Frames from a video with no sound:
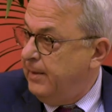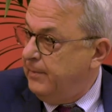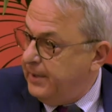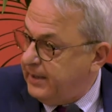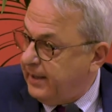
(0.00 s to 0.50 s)

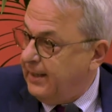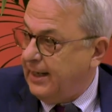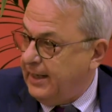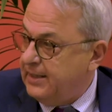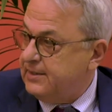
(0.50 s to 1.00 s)
Perché le
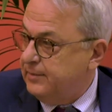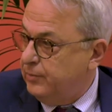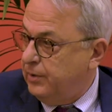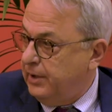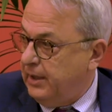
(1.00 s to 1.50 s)
alleanze
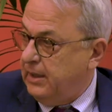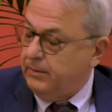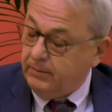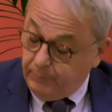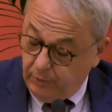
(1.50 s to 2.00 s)

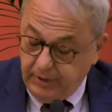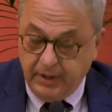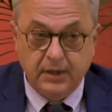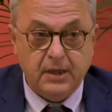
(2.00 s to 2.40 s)
politiche,